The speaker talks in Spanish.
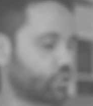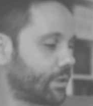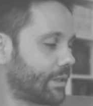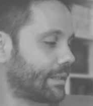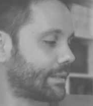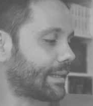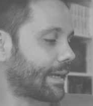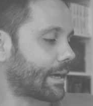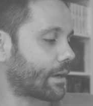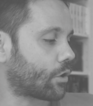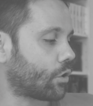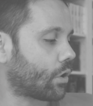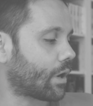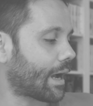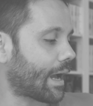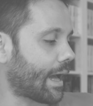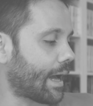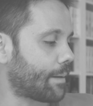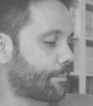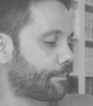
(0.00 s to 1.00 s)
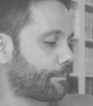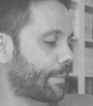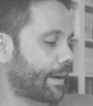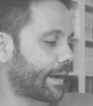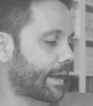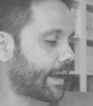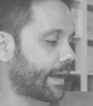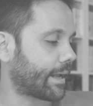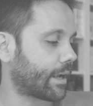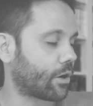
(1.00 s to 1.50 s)
tiritas rojas
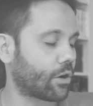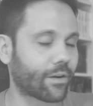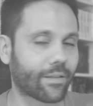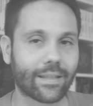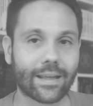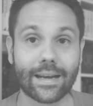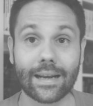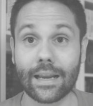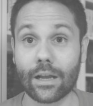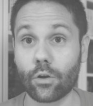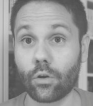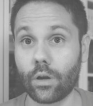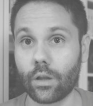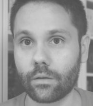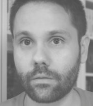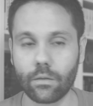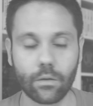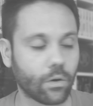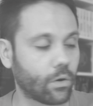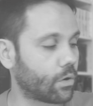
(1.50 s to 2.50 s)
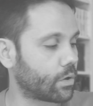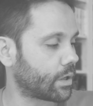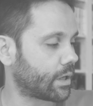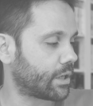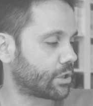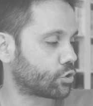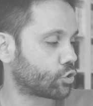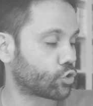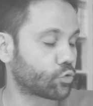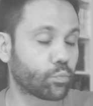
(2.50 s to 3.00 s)
para engordar la colección.
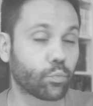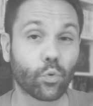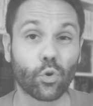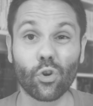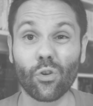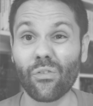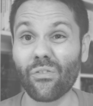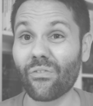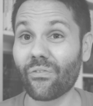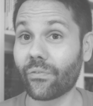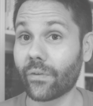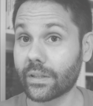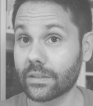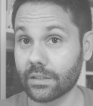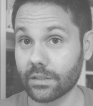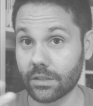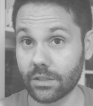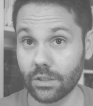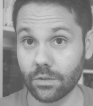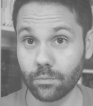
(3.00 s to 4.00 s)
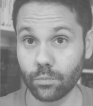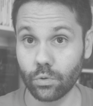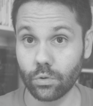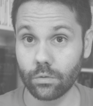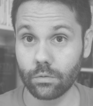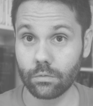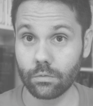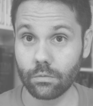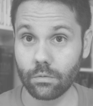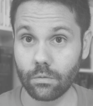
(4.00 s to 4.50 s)
Esto es puro
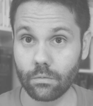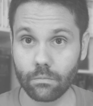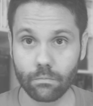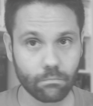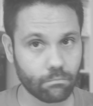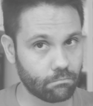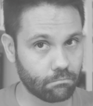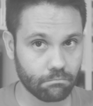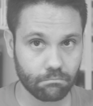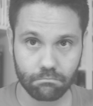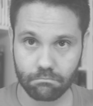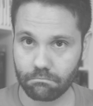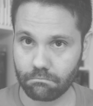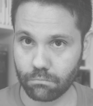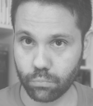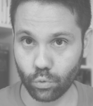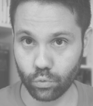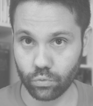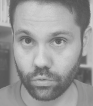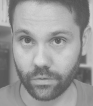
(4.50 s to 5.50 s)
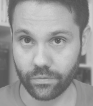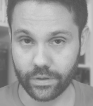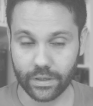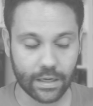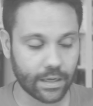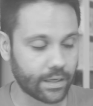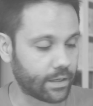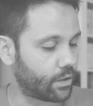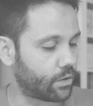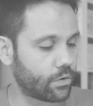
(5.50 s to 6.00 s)
fetichismo. Punto y
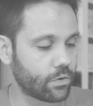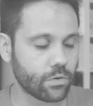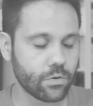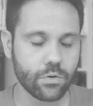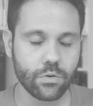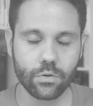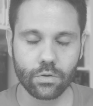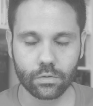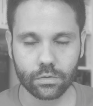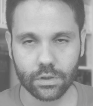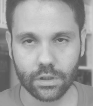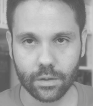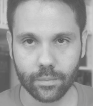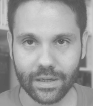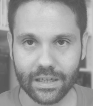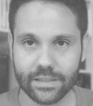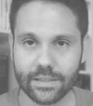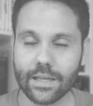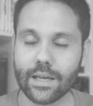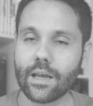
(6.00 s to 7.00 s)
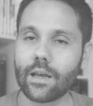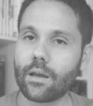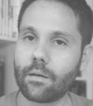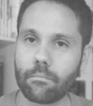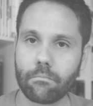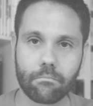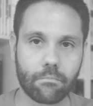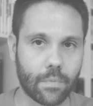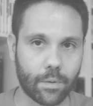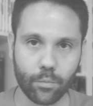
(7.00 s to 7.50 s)
final. No tiene más.
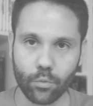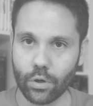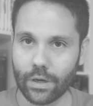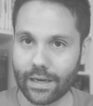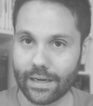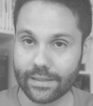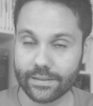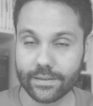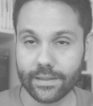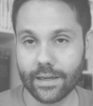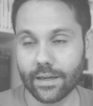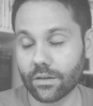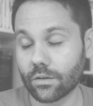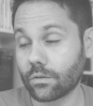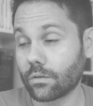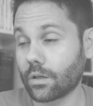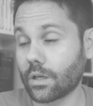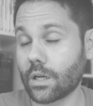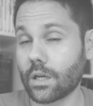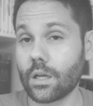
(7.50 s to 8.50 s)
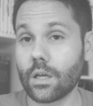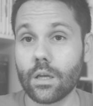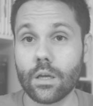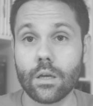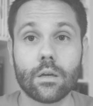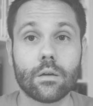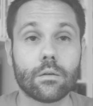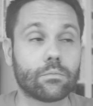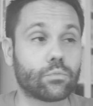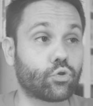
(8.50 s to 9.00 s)
Me mola las tiras rojas.
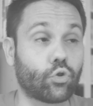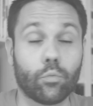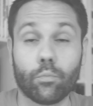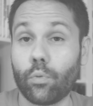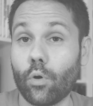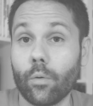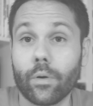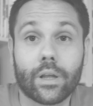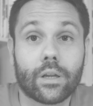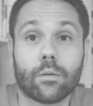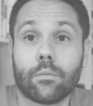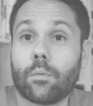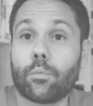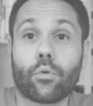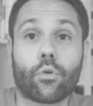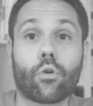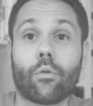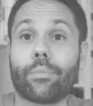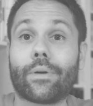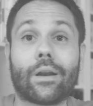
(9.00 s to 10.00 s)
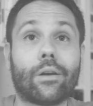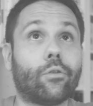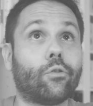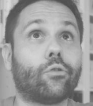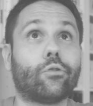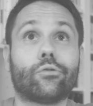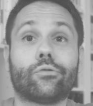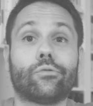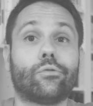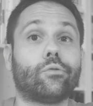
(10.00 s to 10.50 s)
Soy pobre, no me puedo comprar
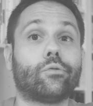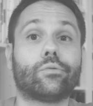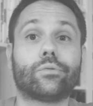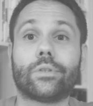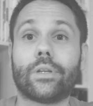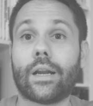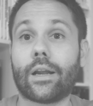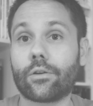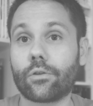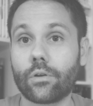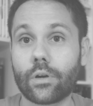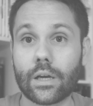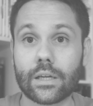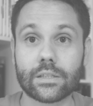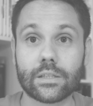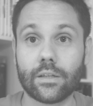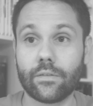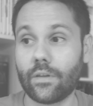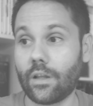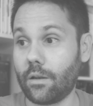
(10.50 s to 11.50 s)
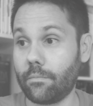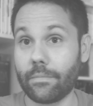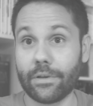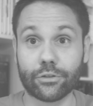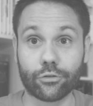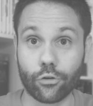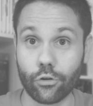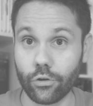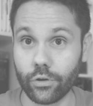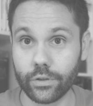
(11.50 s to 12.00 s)
los, tiras rojas y del
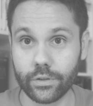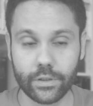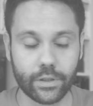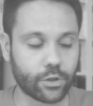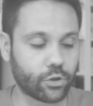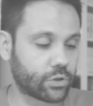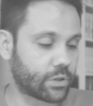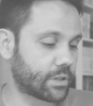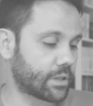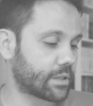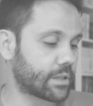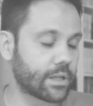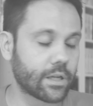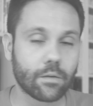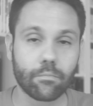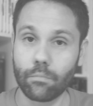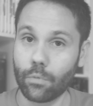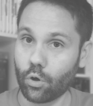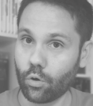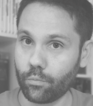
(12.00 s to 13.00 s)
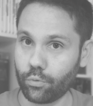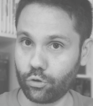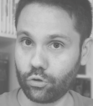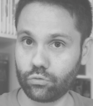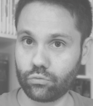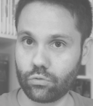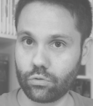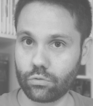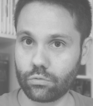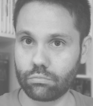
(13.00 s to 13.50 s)
Metroid ni cosas así. Me compro
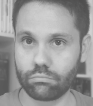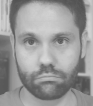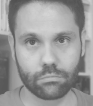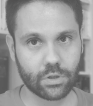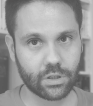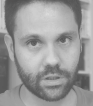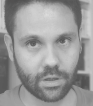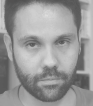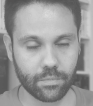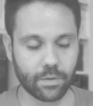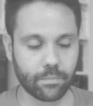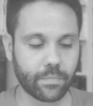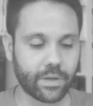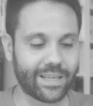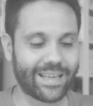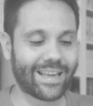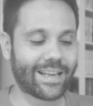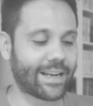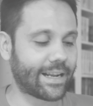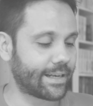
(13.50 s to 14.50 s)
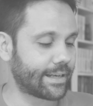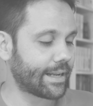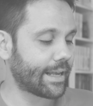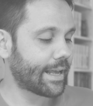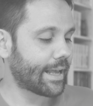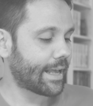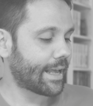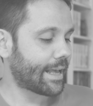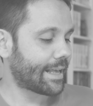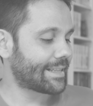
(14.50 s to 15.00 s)
estos, que también me llenan,
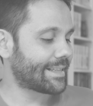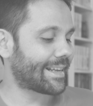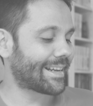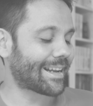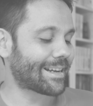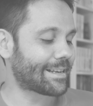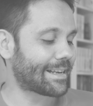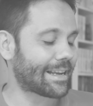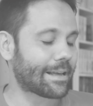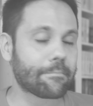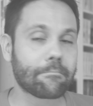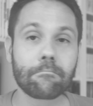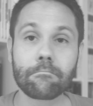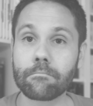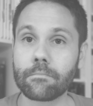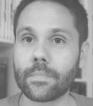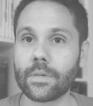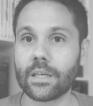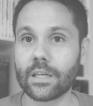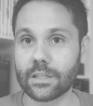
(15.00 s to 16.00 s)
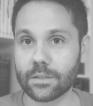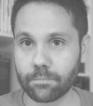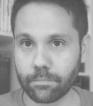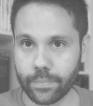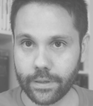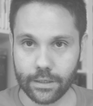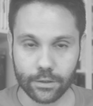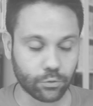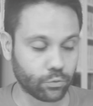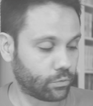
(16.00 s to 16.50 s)
llenan mi
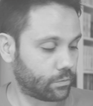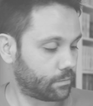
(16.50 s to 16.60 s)
espíritu.